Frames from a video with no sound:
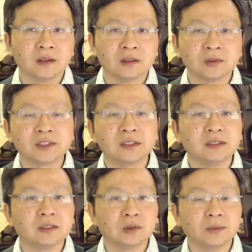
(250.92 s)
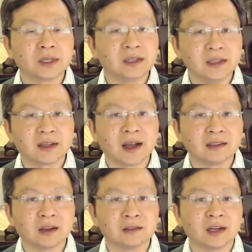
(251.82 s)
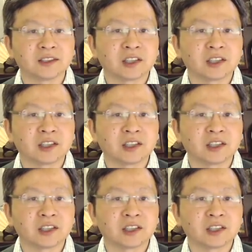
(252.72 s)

从这里呢，我们可以看到啊，